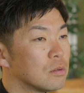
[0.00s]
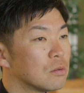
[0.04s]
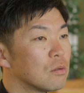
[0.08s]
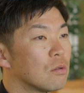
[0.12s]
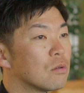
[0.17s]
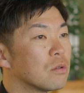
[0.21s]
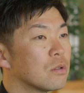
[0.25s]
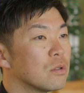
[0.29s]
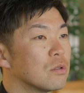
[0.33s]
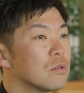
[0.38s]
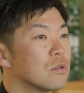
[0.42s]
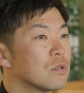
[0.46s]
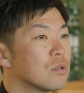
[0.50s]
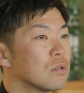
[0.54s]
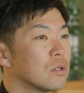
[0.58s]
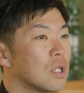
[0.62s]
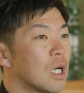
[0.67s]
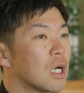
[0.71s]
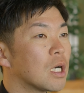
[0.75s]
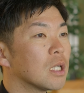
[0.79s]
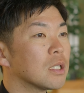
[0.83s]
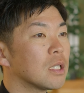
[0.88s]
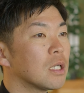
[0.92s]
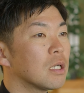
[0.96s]
すごく優秀
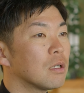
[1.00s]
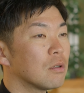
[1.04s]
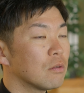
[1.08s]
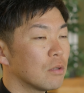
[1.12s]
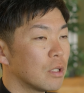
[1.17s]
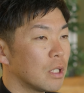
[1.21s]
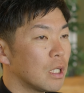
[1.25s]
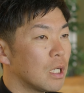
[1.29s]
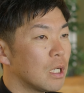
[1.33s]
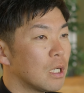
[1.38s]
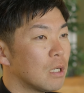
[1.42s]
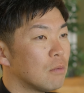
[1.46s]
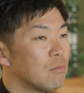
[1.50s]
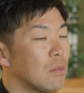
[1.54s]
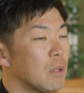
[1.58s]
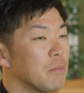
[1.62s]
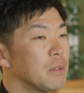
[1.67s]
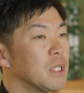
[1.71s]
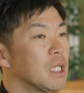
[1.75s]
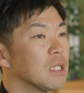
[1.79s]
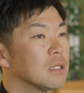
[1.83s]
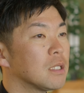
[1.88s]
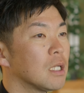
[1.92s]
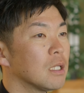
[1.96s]
な方なので、
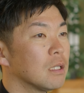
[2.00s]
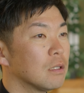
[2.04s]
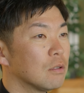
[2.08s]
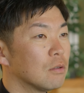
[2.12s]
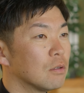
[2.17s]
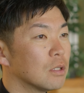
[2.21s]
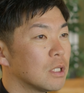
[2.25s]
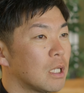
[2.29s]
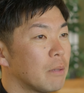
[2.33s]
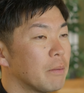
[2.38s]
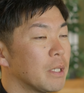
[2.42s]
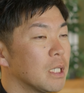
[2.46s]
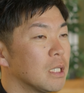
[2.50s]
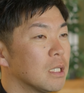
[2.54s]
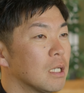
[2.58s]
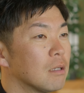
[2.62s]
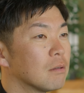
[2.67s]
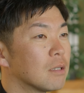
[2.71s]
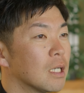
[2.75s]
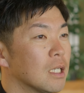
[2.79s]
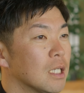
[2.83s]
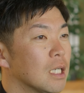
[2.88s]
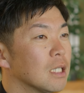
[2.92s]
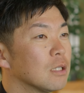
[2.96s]
皆さんのためにな
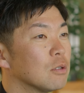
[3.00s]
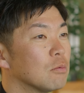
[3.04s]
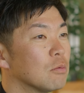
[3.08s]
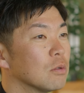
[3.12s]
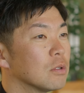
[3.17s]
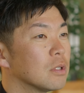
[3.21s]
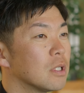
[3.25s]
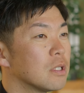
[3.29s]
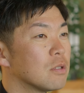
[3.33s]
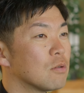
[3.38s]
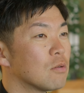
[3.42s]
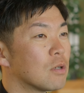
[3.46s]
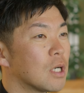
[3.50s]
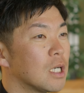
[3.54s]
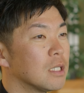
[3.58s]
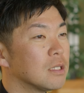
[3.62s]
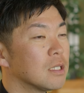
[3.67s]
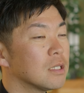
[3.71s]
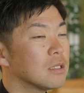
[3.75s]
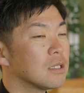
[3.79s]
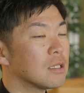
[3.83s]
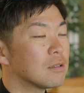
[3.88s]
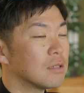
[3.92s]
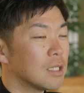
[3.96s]
るかなと紹介
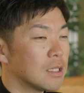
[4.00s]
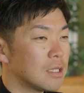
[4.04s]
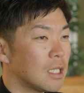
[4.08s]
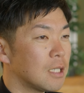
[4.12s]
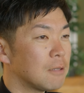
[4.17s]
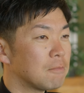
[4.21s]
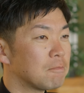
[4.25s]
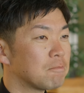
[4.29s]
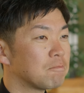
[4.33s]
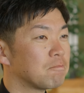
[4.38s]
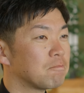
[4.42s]
させてください。